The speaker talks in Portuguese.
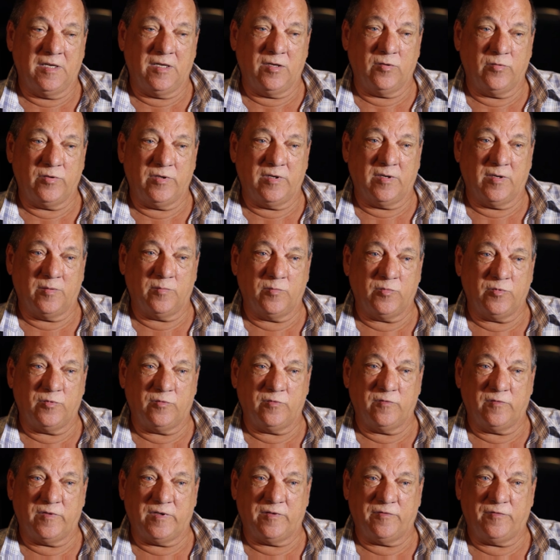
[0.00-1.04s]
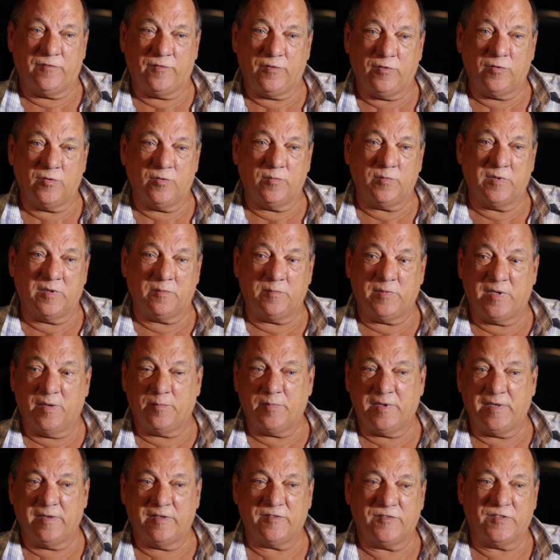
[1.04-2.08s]
Eu ia muito ver filme, a minha
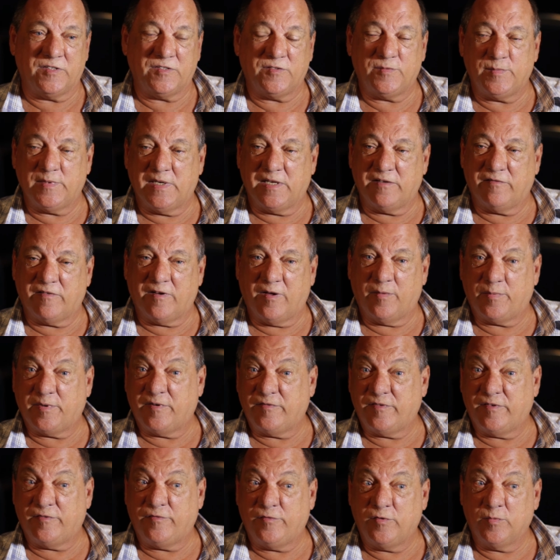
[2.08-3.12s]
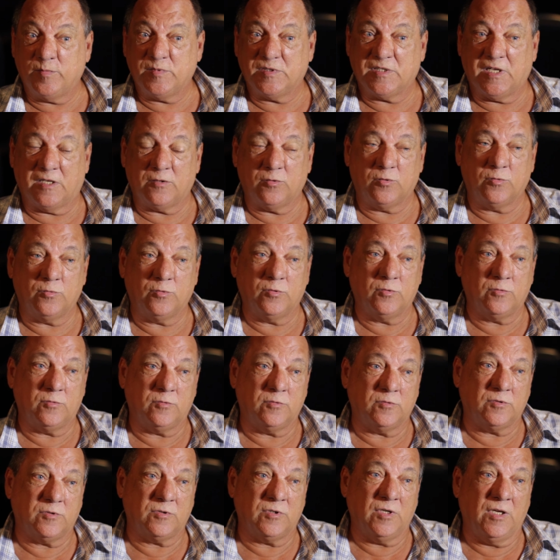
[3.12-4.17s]
mãe às vezes me levava para ver filmes
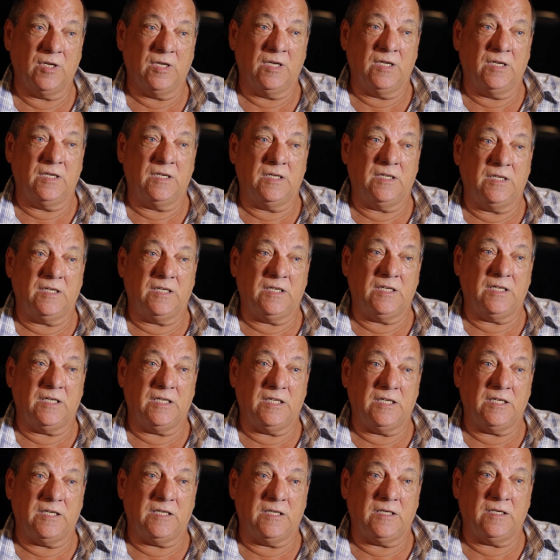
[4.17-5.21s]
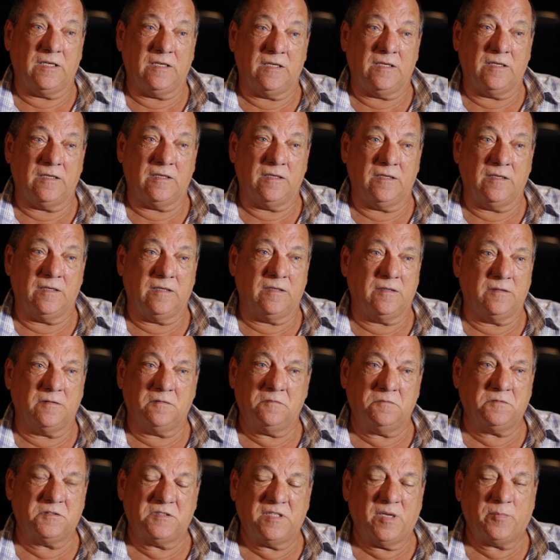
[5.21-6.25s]
adultos. E
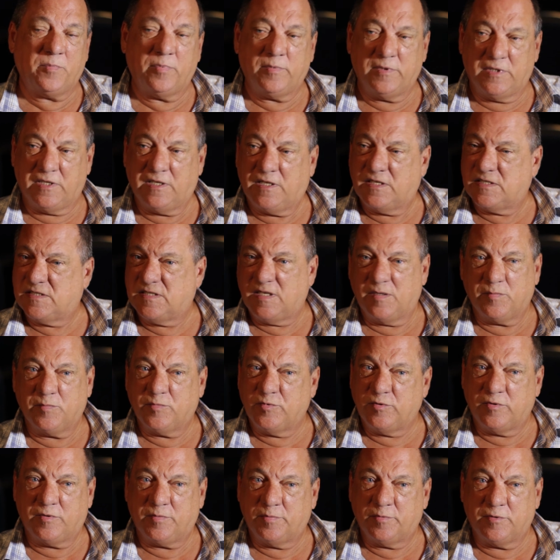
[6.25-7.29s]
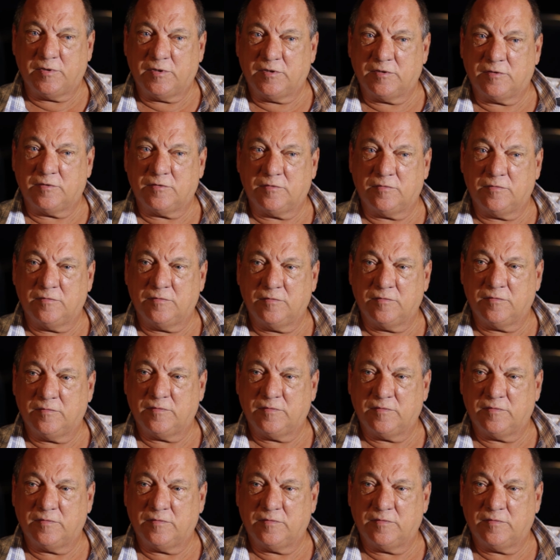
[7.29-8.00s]
eu sempre me interessei muito por isso.